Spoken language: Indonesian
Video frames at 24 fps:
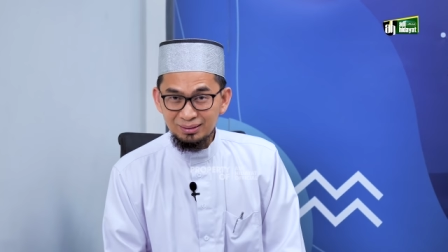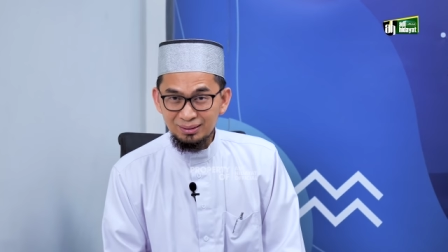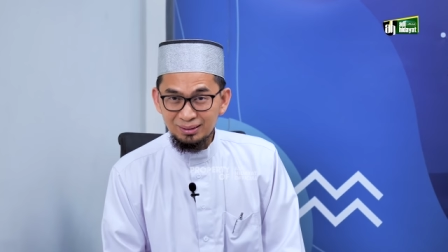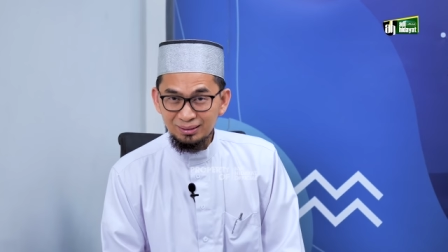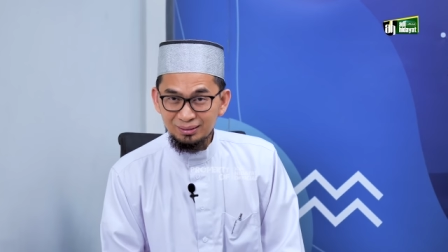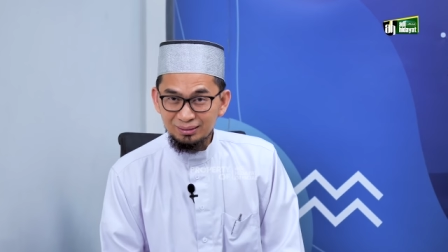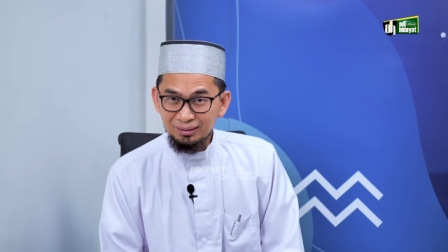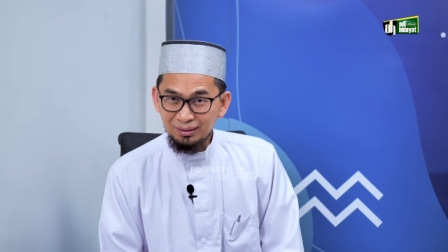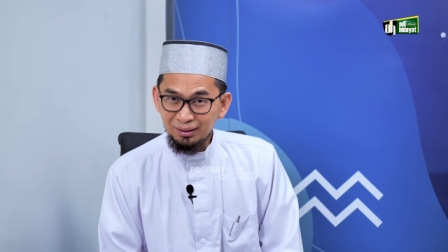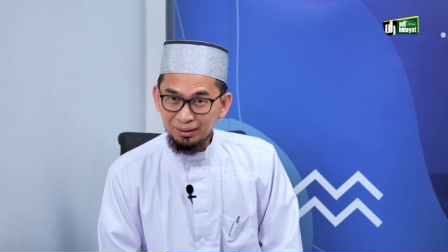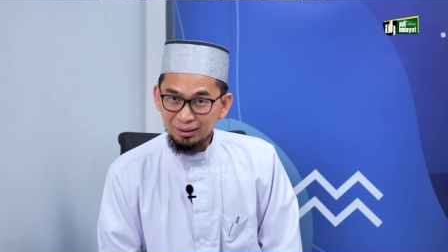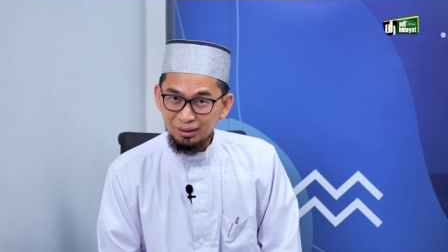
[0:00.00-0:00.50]

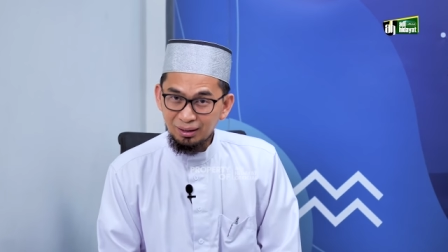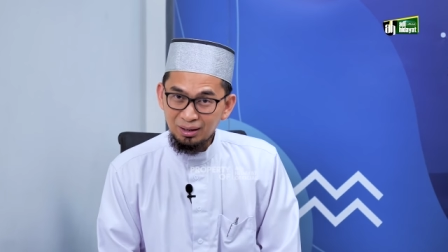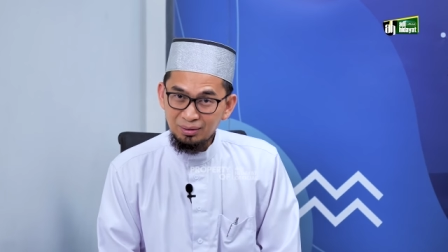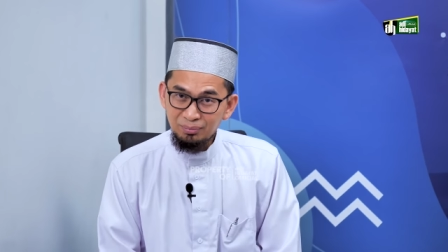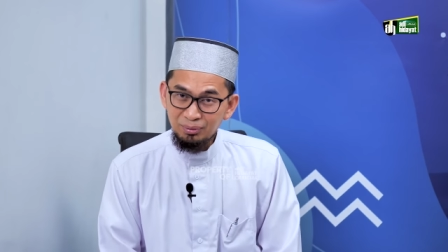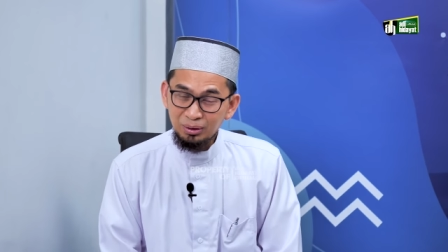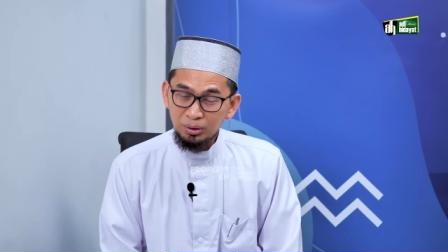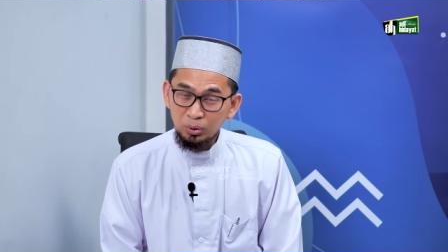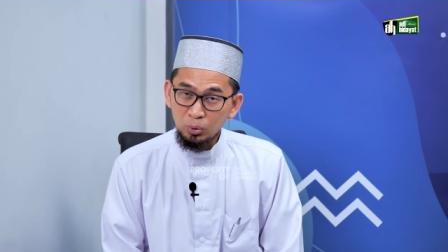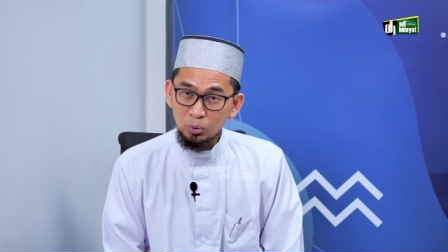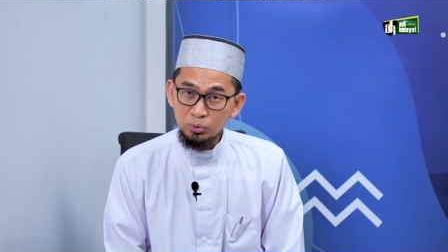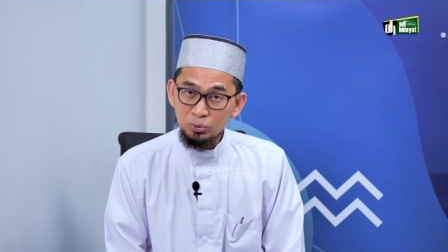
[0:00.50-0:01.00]
Kita
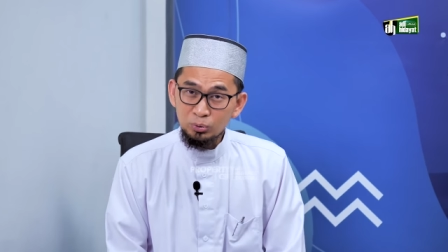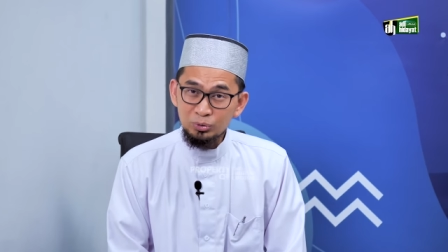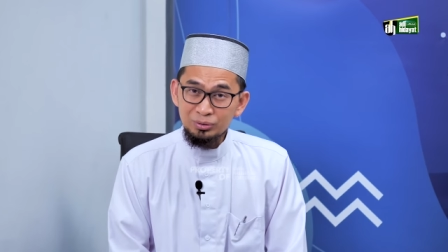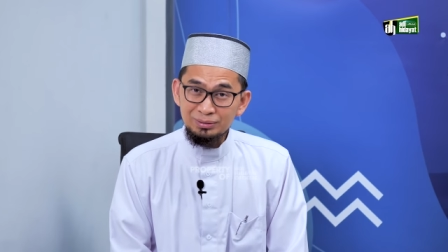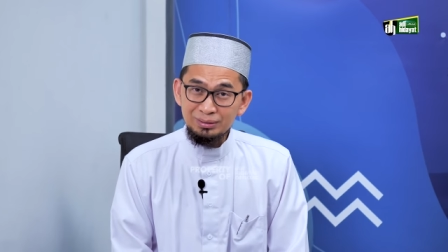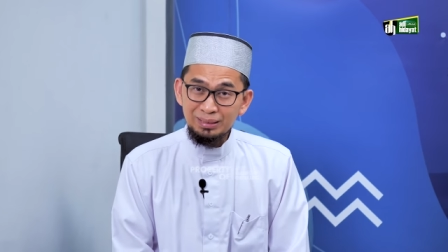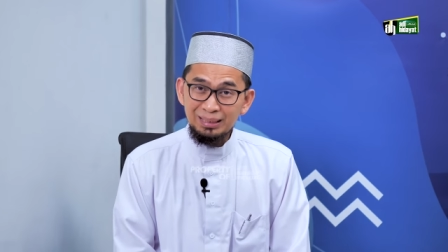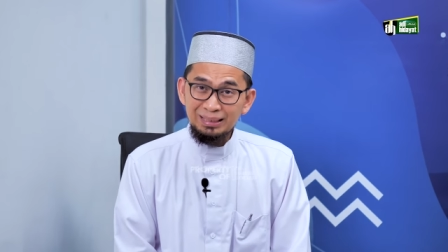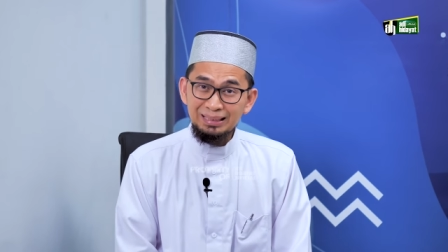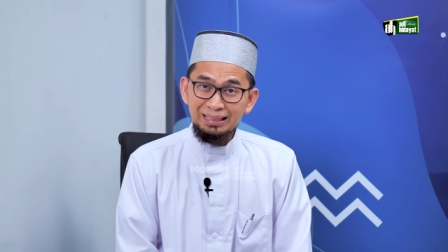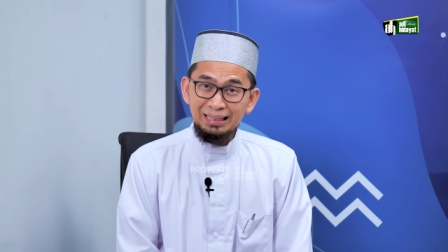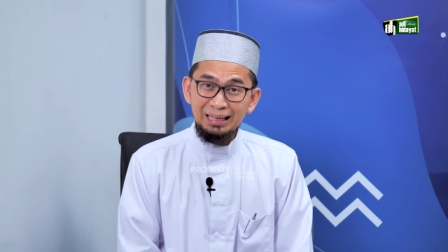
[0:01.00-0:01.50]

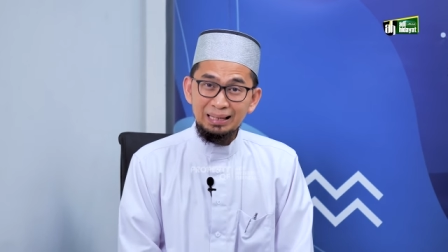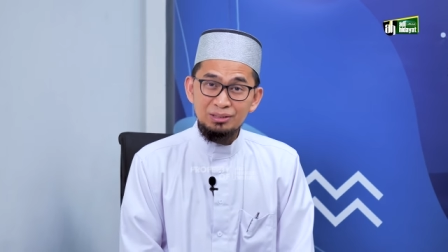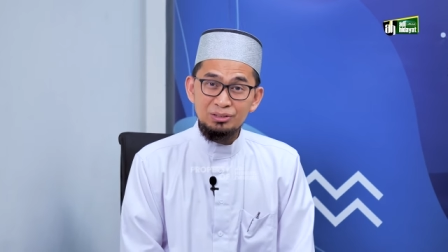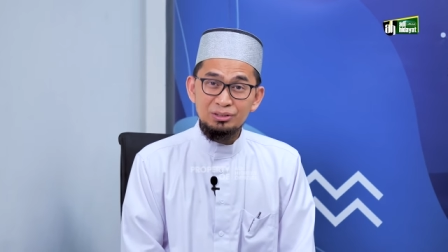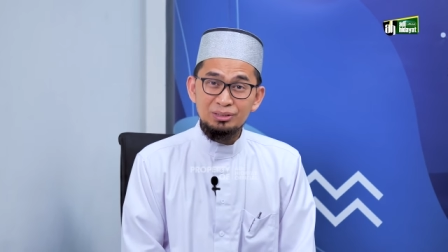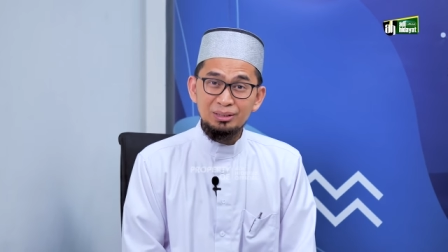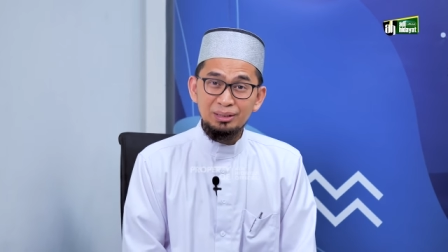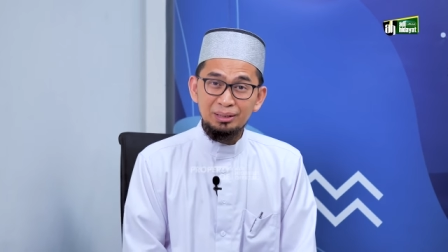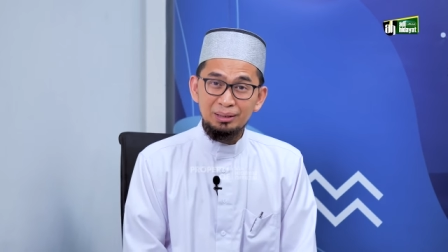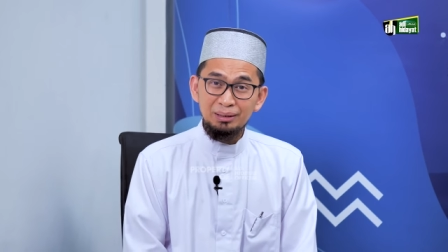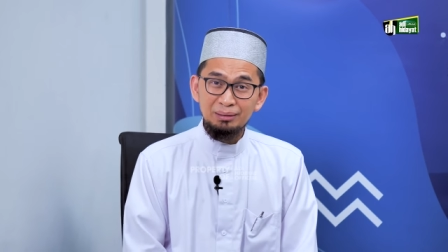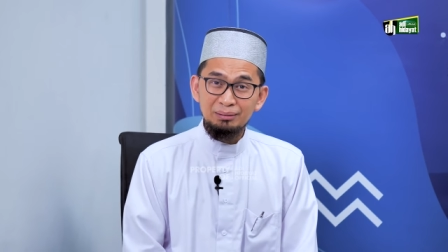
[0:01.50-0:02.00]
mengkhususkan
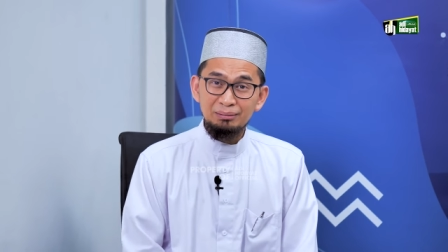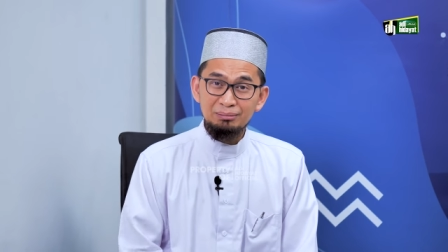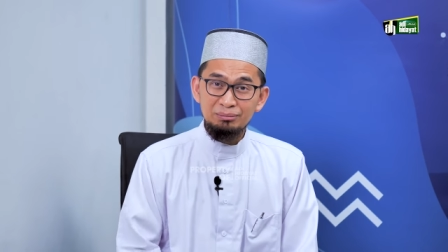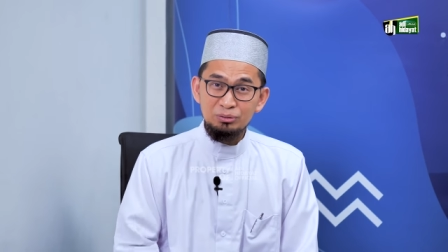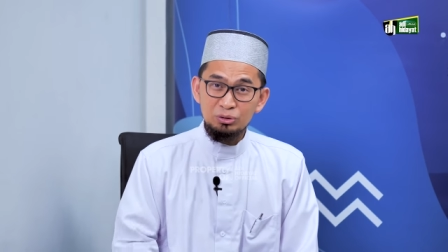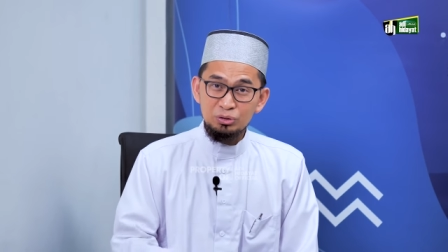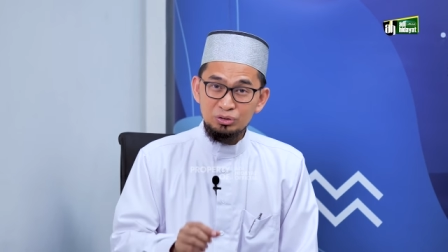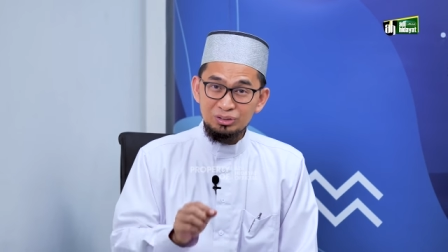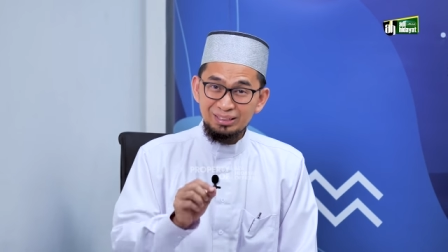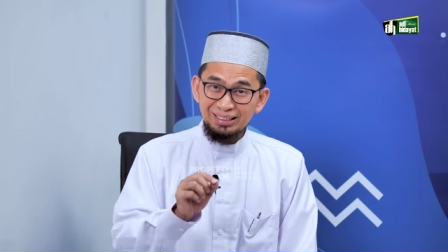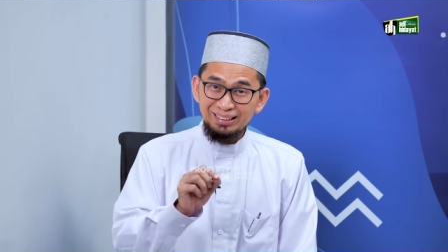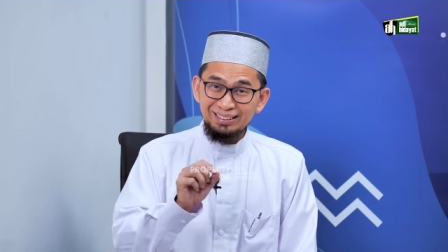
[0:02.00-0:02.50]
kajian
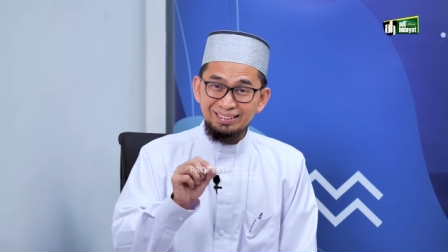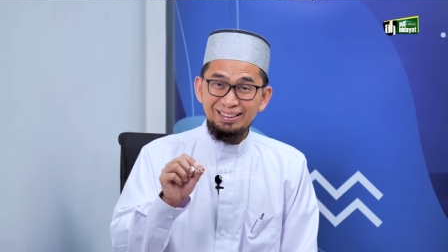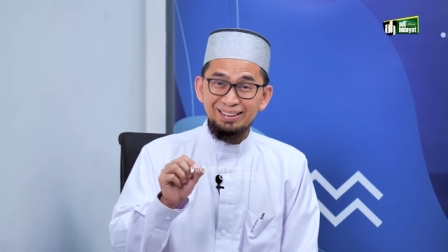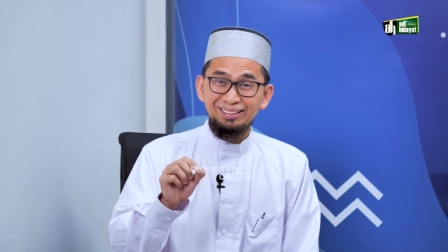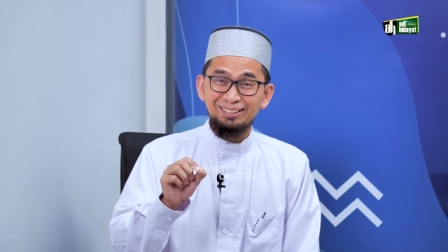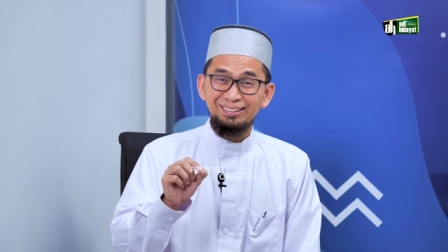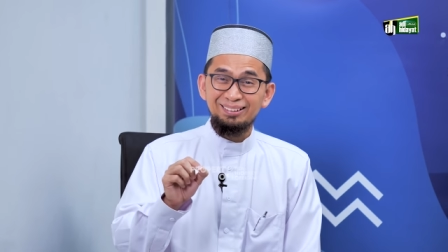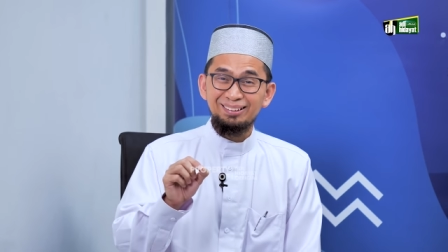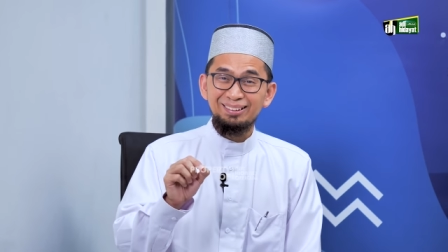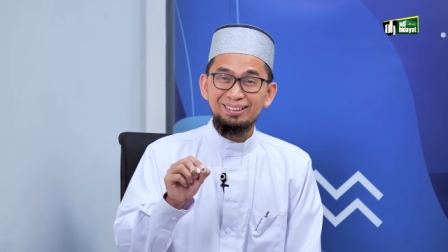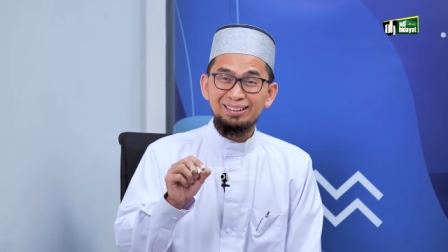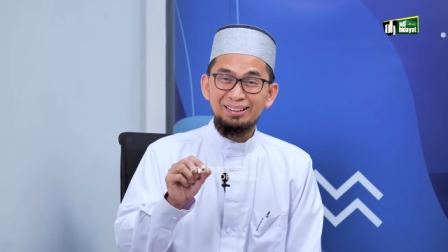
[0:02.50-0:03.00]

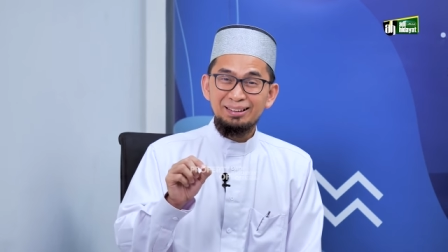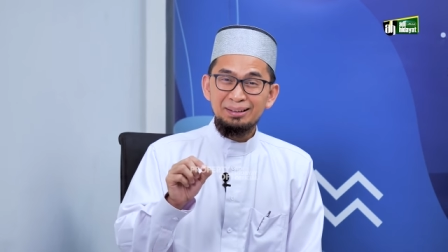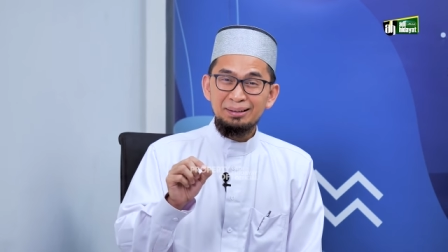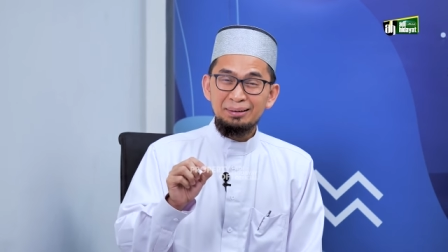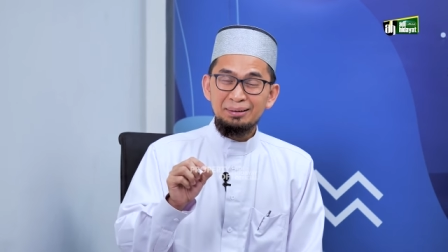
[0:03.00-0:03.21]
serial